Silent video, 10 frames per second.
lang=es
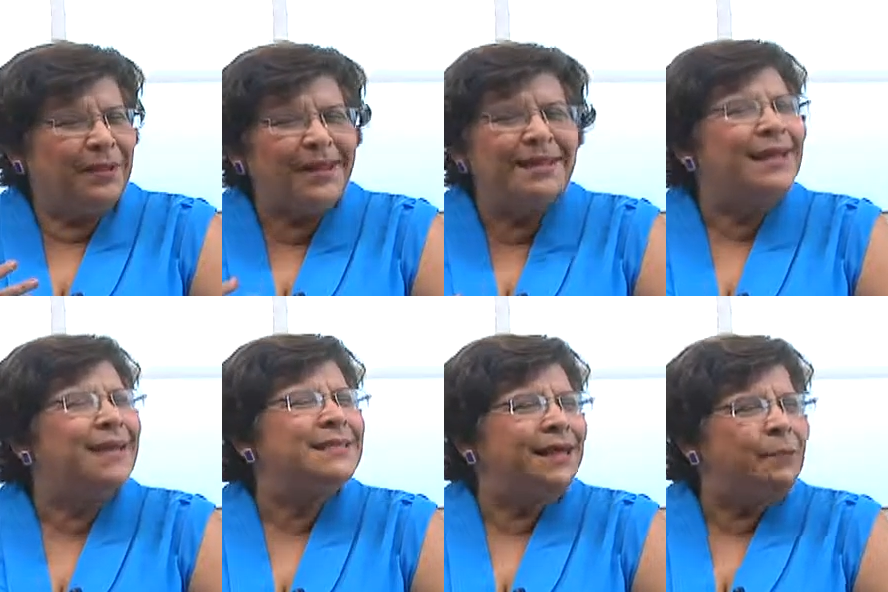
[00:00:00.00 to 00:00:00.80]

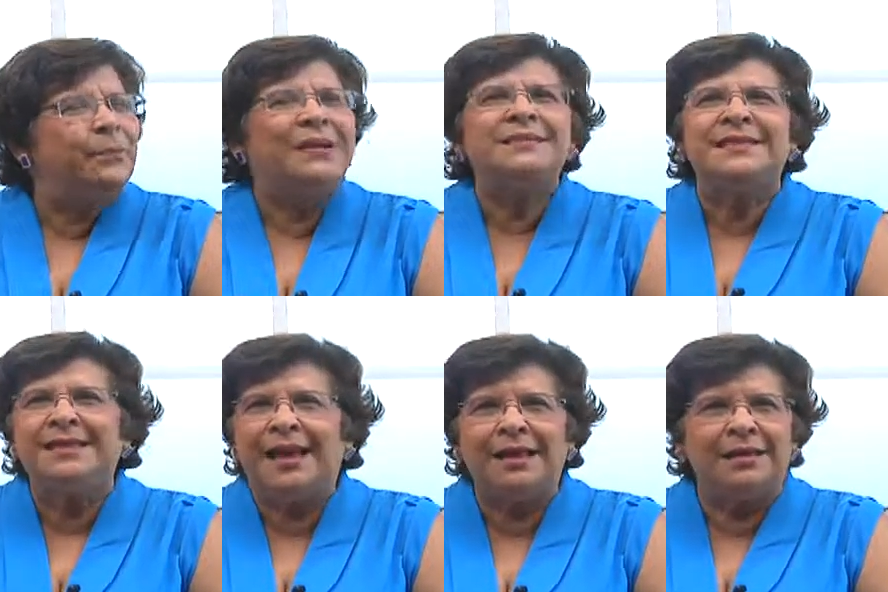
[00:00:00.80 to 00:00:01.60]
quita esa
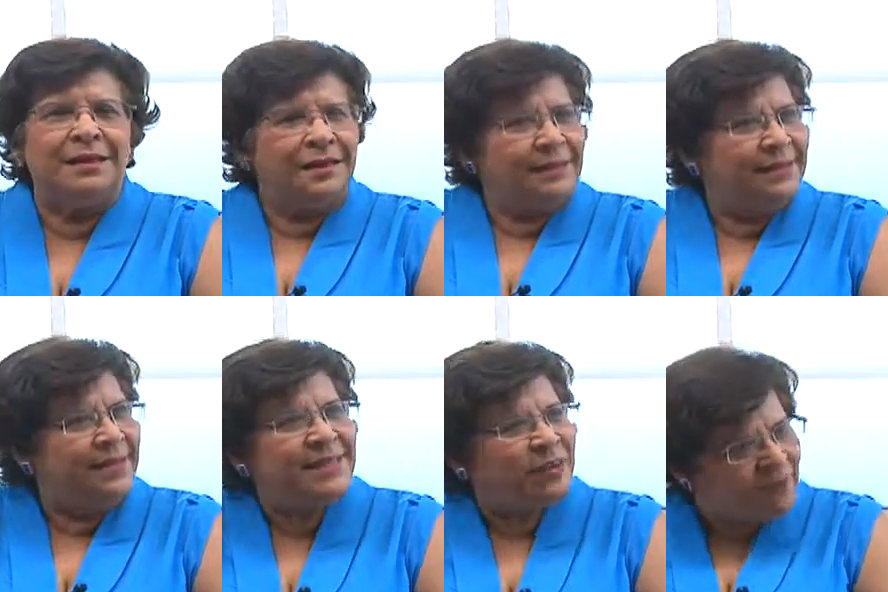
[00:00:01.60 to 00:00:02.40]
capacidad
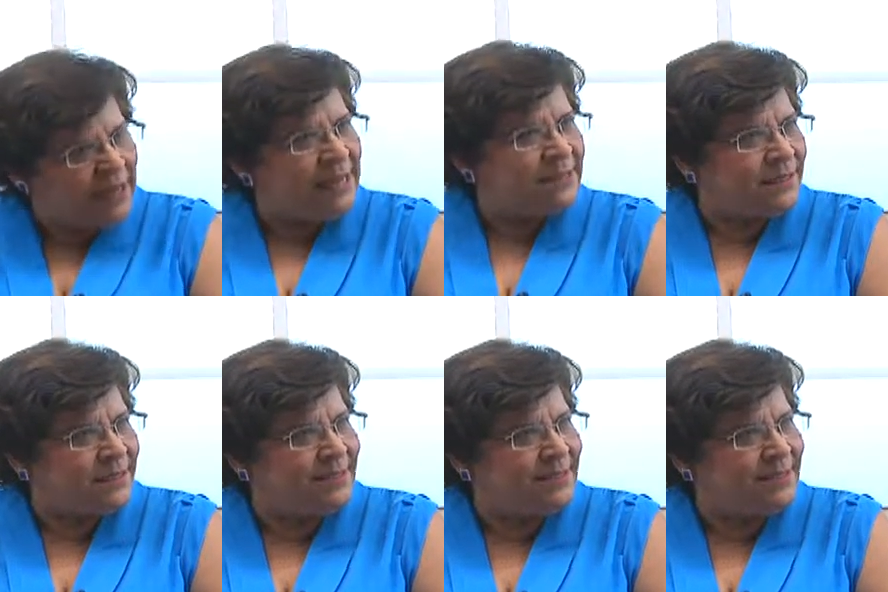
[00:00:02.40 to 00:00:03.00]
de ser felices. O